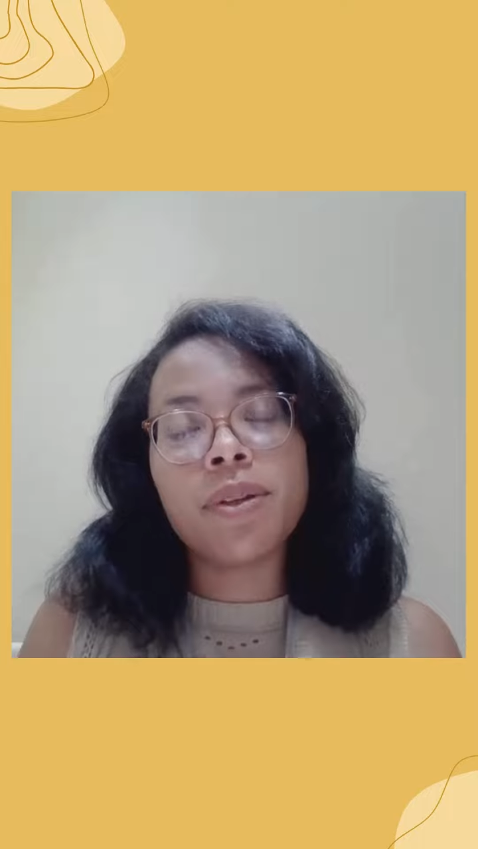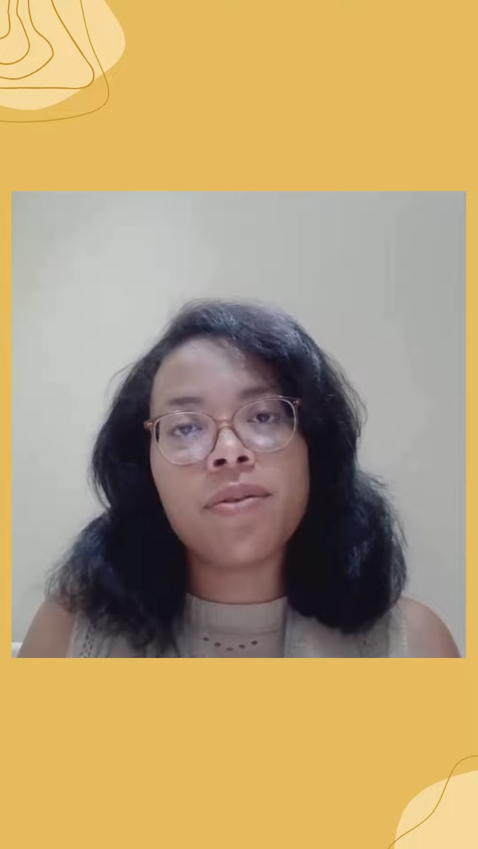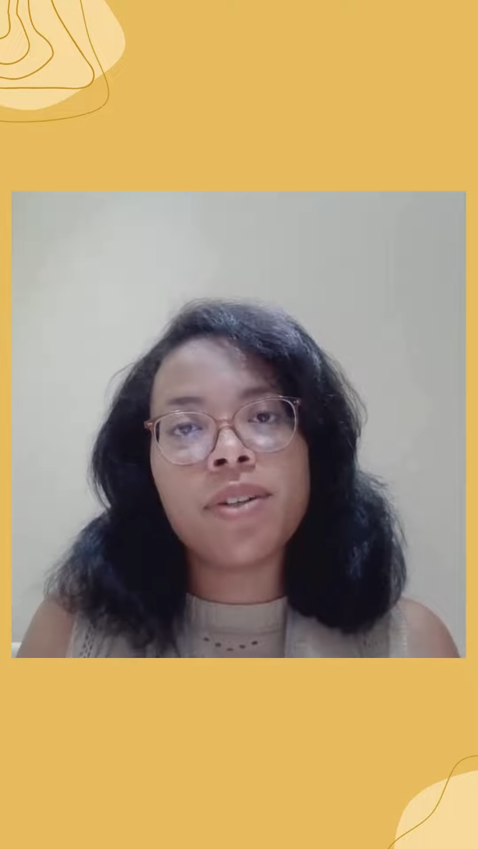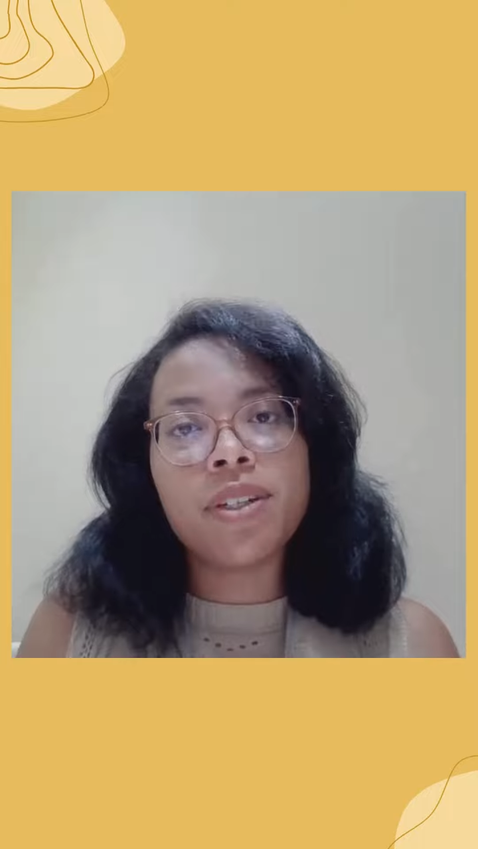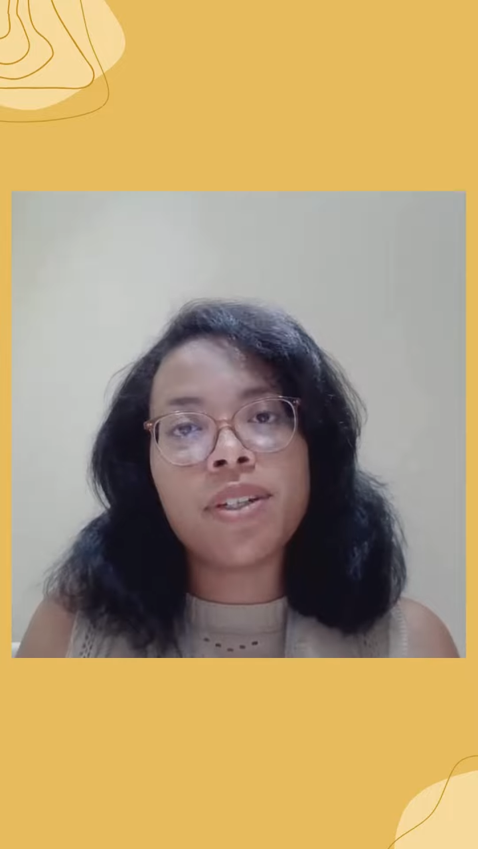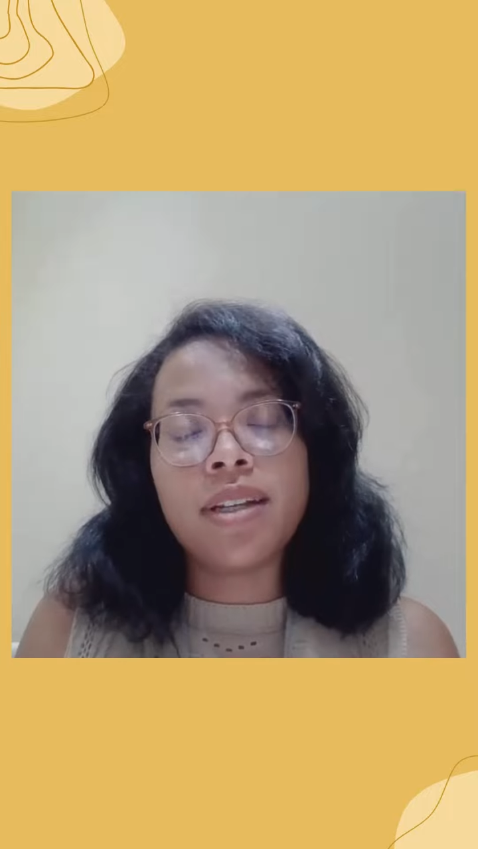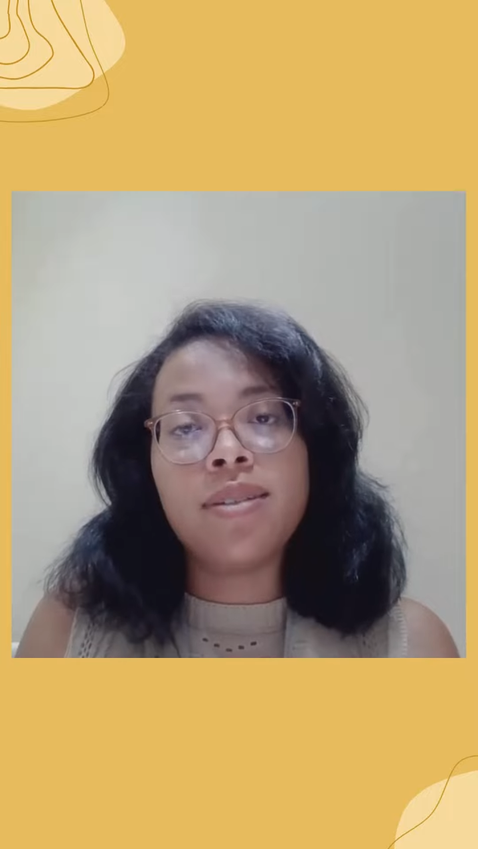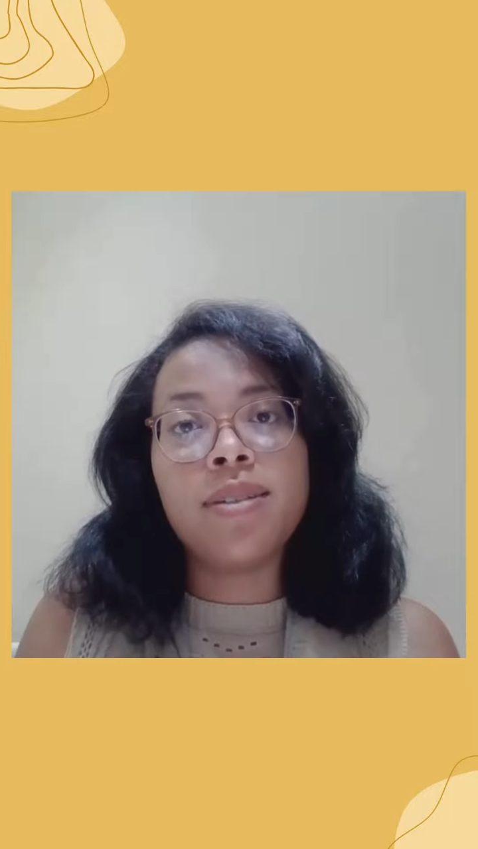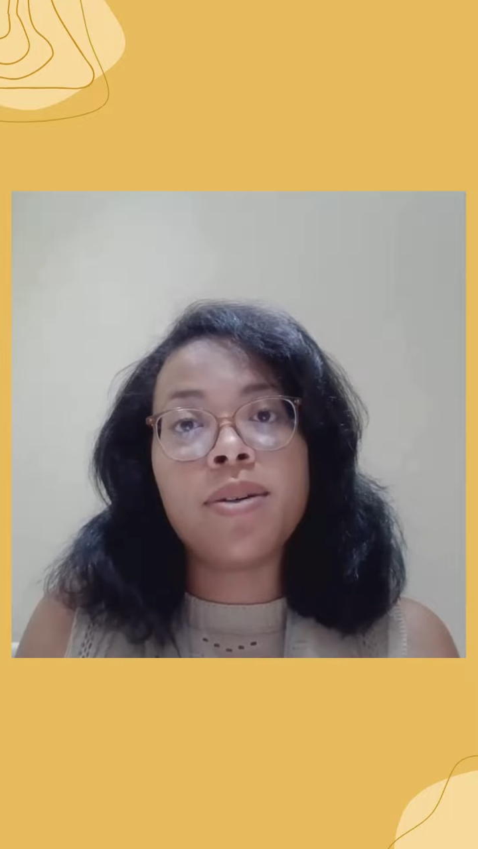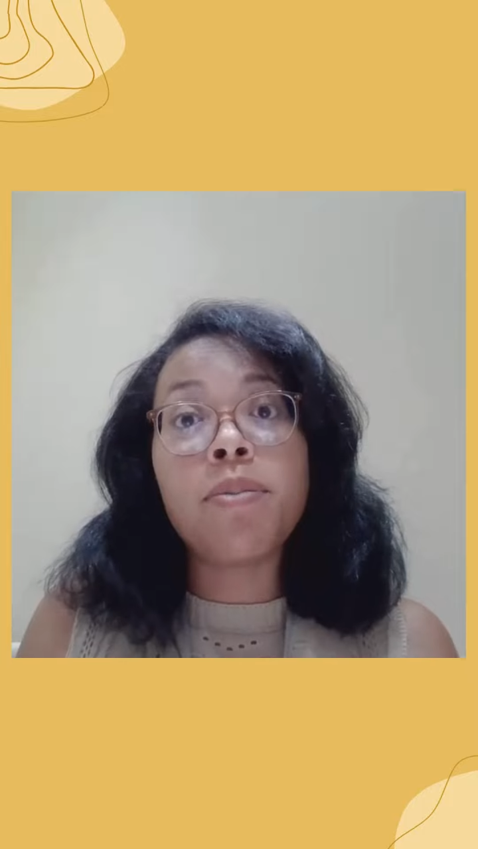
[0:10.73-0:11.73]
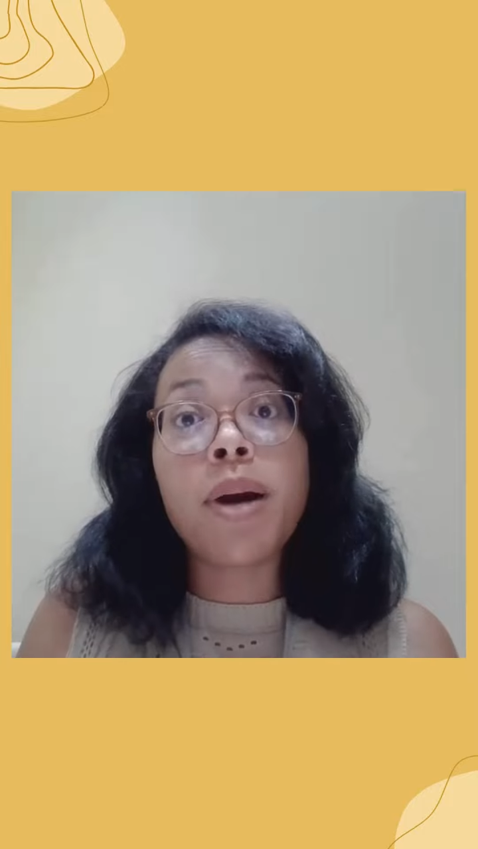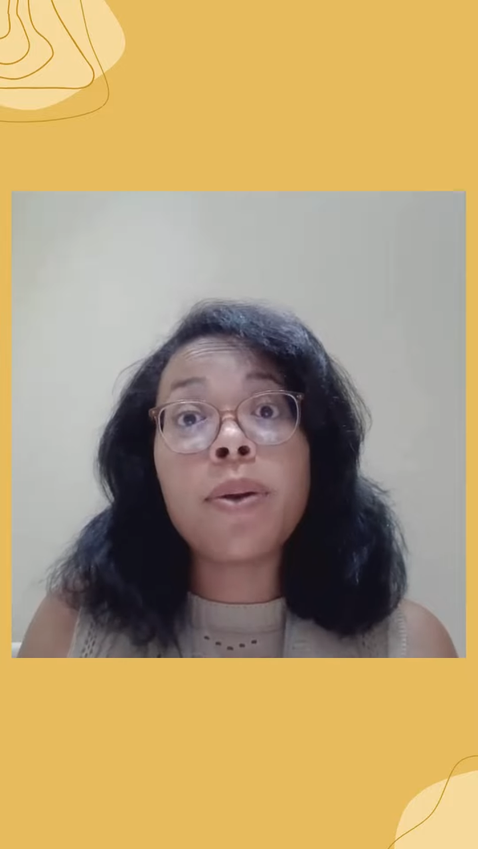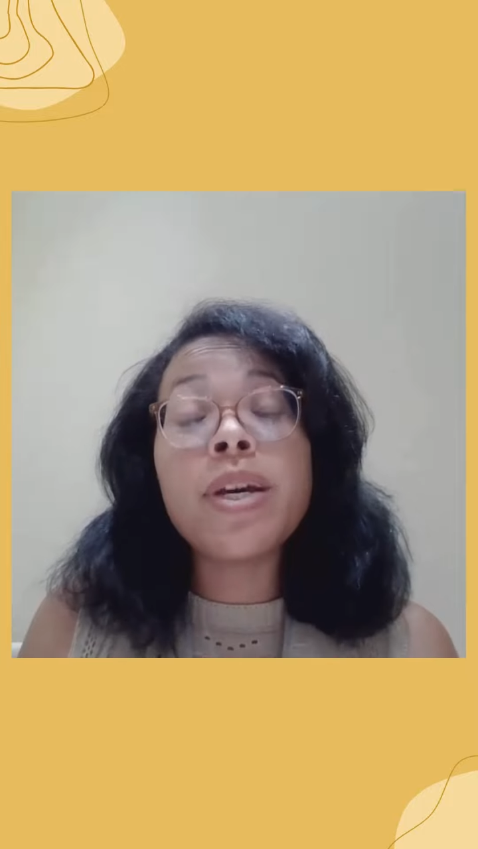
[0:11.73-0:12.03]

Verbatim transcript: Universidade de São Paulo